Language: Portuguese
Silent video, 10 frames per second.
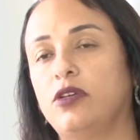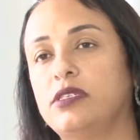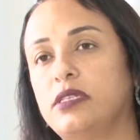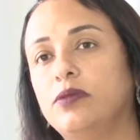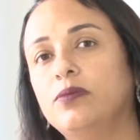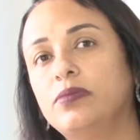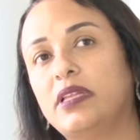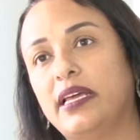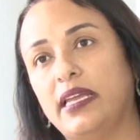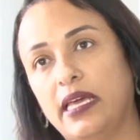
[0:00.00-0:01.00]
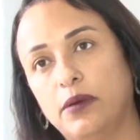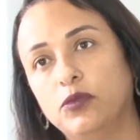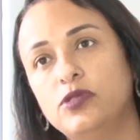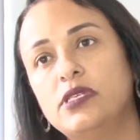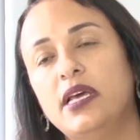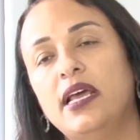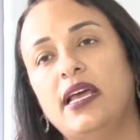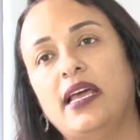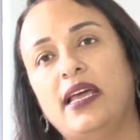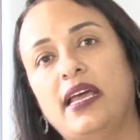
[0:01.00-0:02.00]
nós não teremos
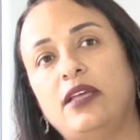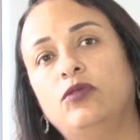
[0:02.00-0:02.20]
é,